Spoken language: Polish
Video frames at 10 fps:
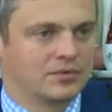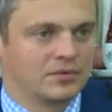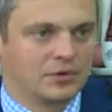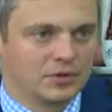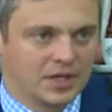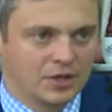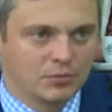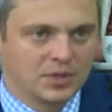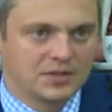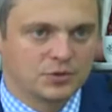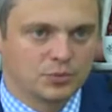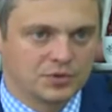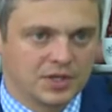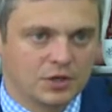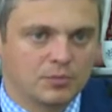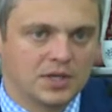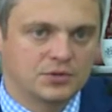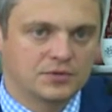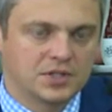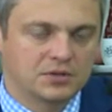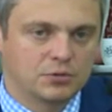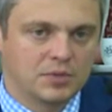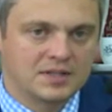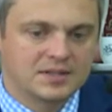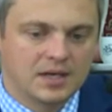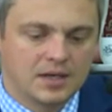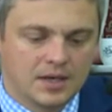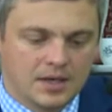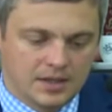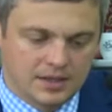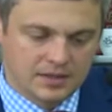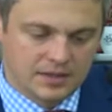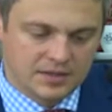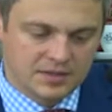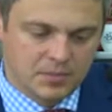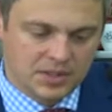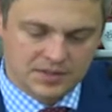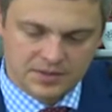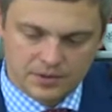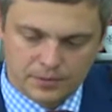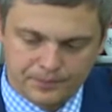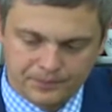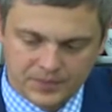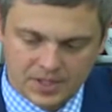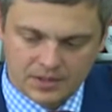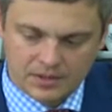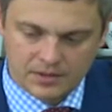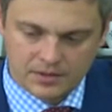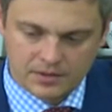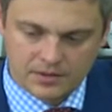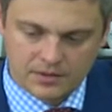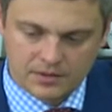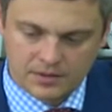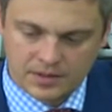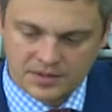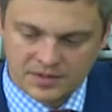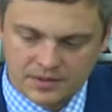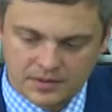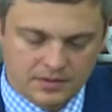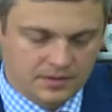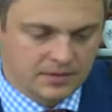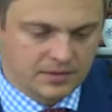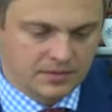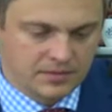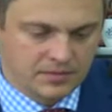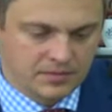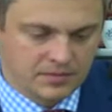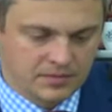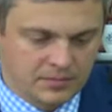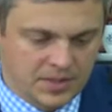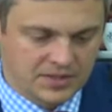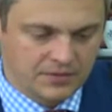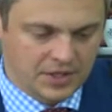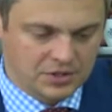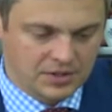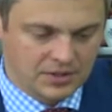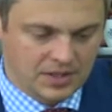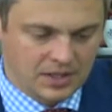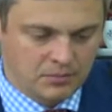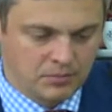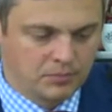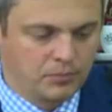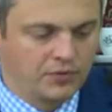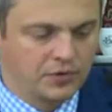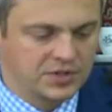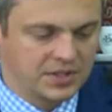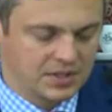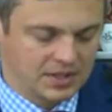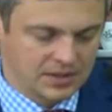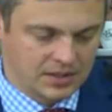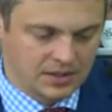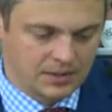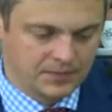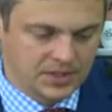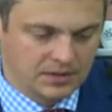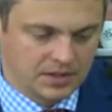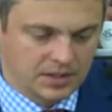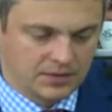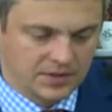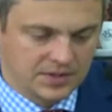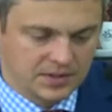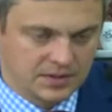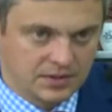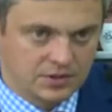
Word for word: wolnego placu, pustego placu w centrum miasta e, jest bardzo, mm, e, jest e, bardzo ważne dla powodzenia takiej, takiej inwestycji.